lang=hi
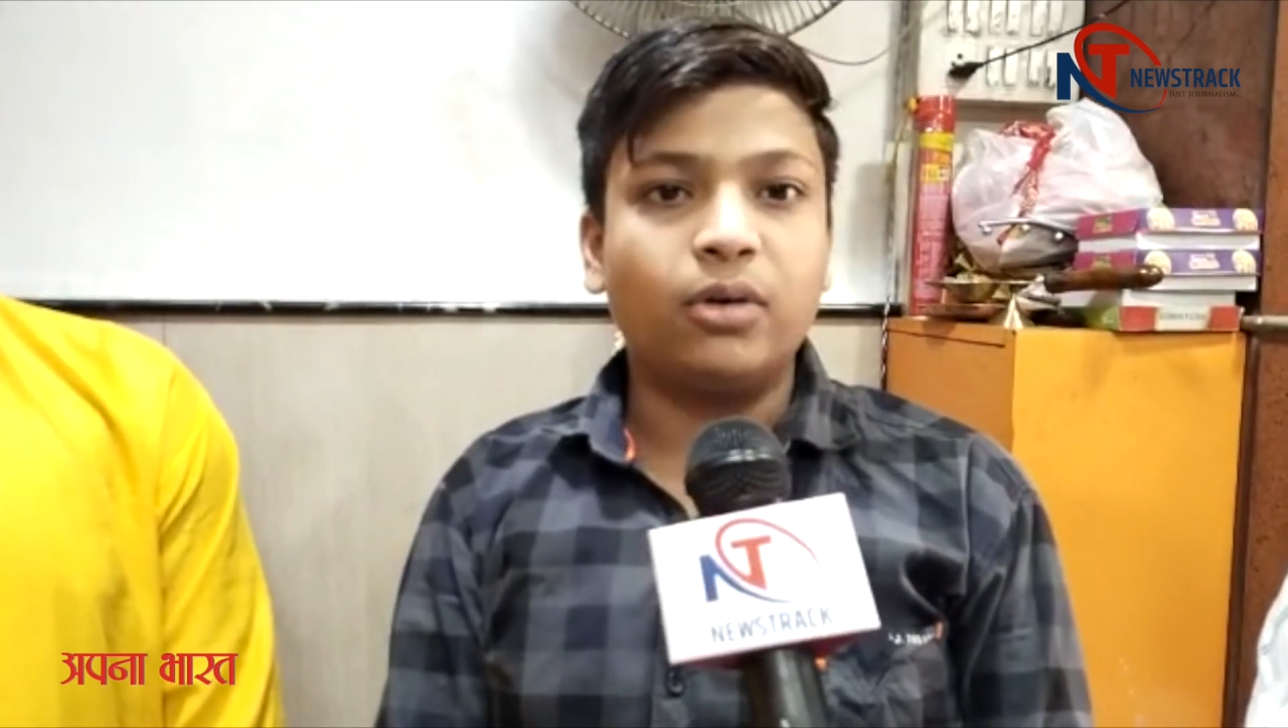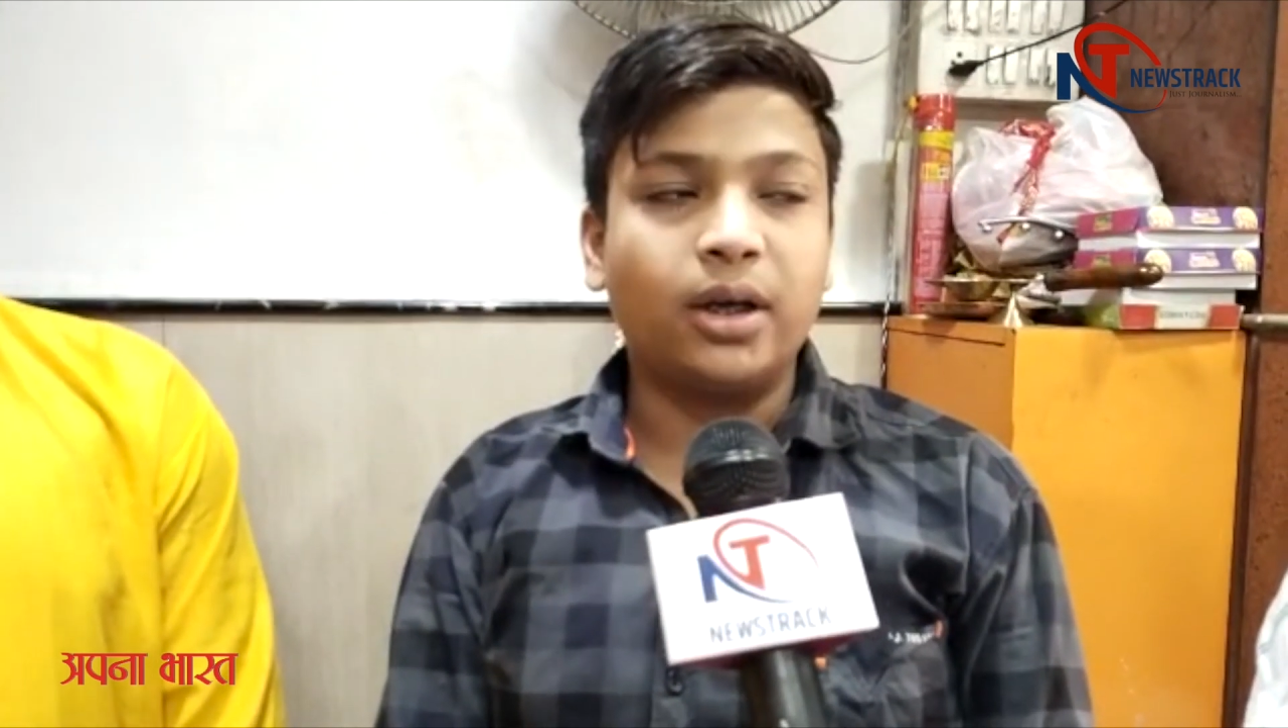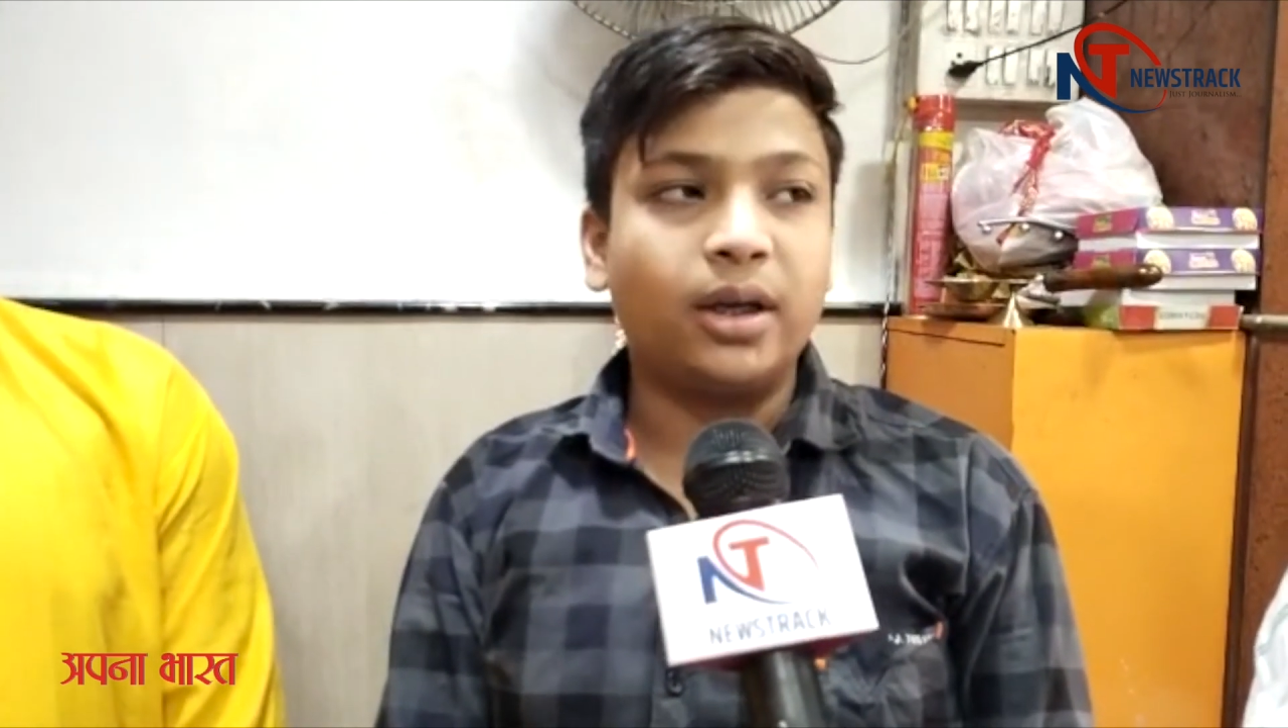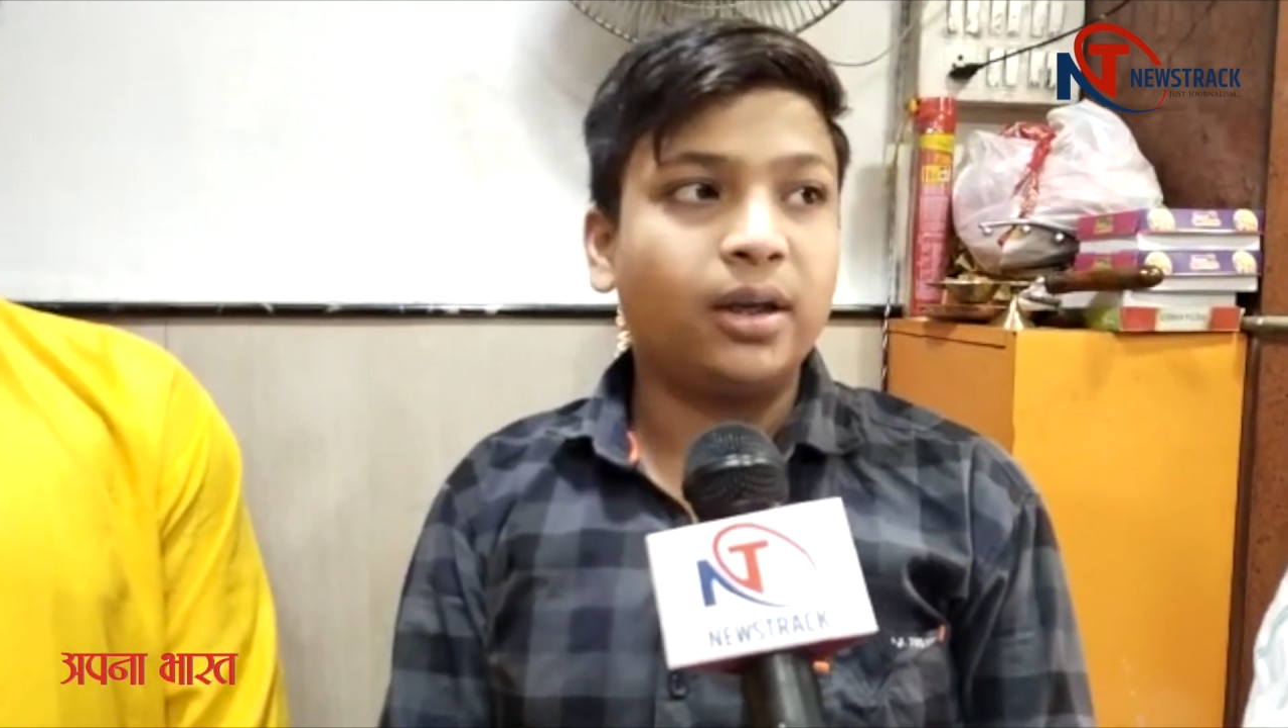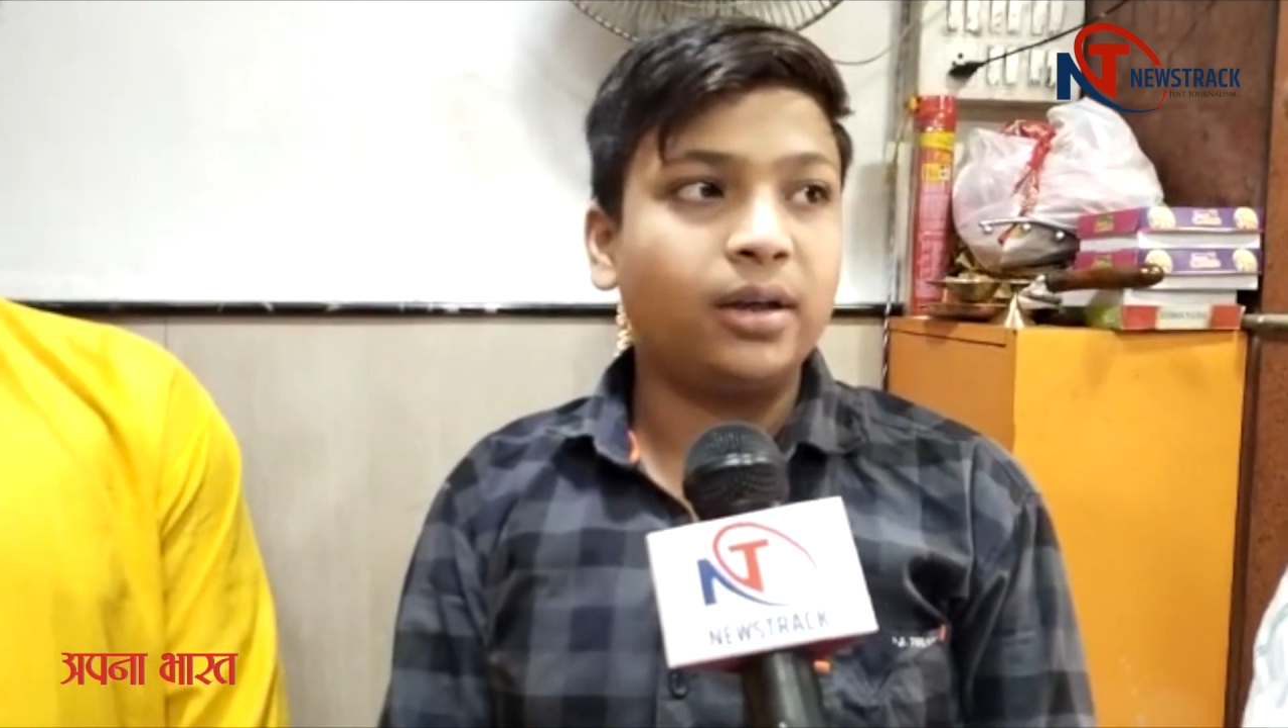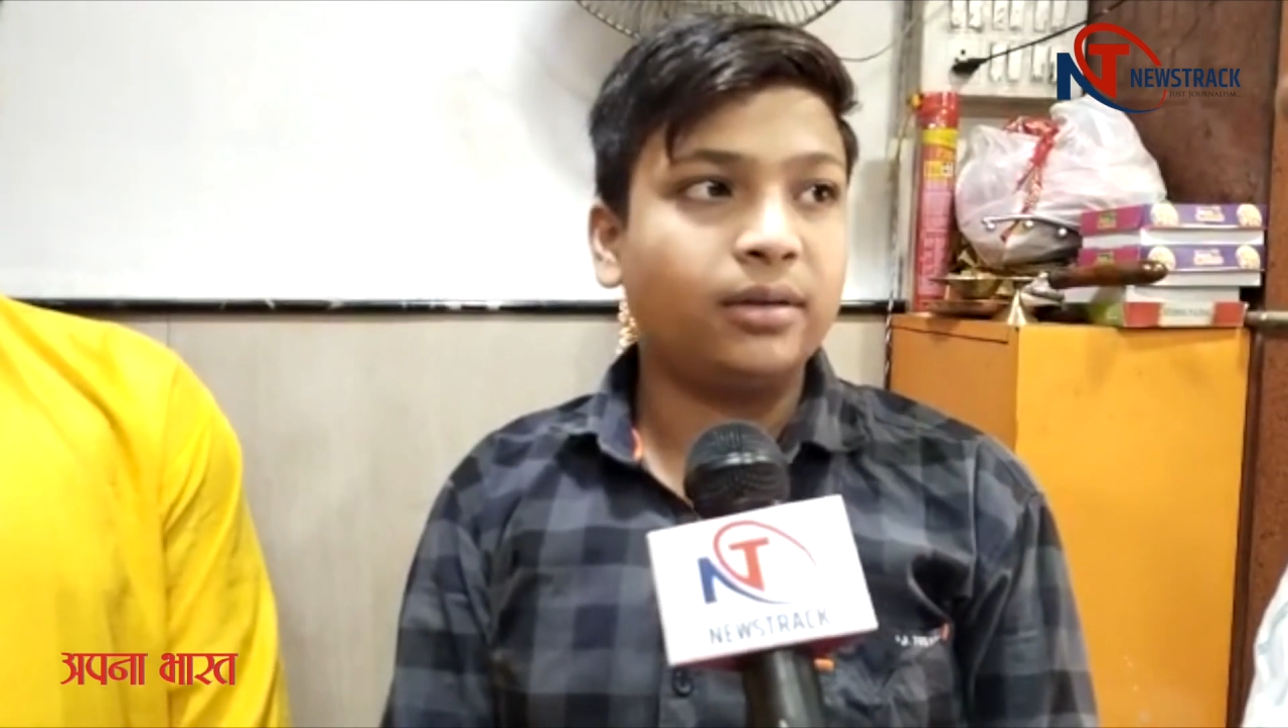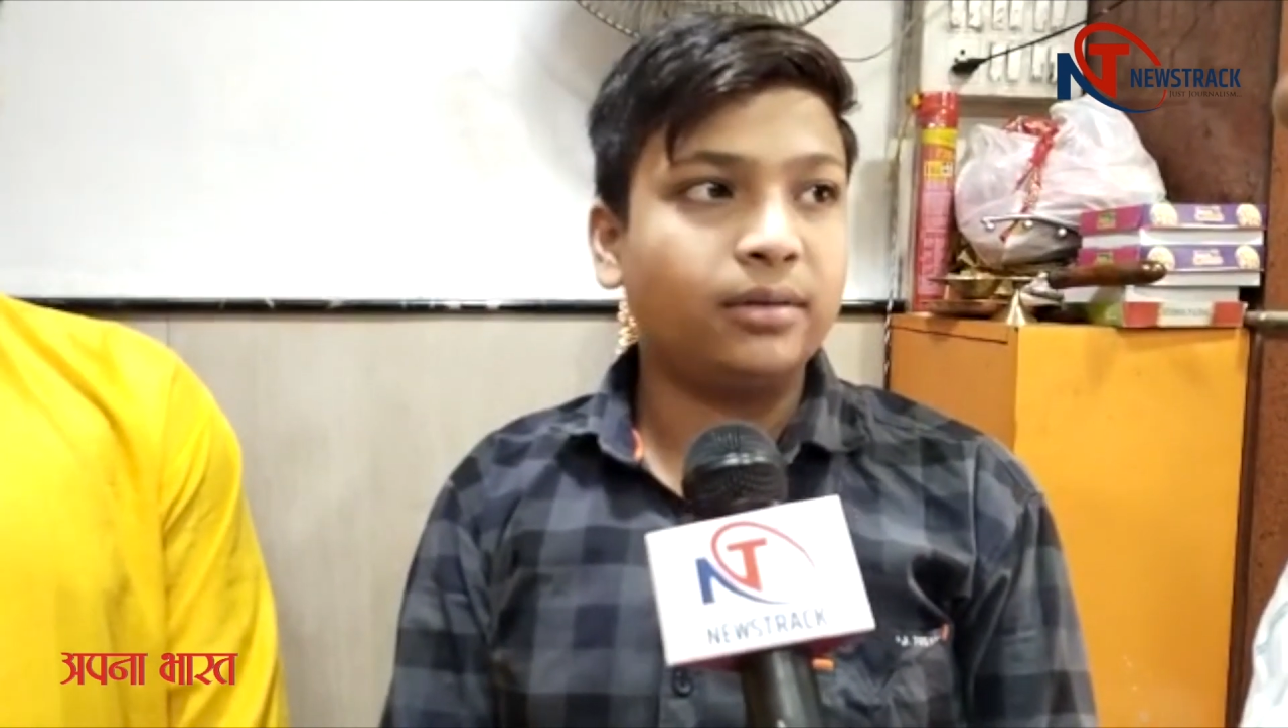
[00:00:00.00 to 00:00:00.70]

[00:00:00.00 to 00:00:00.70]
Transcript: हुआ है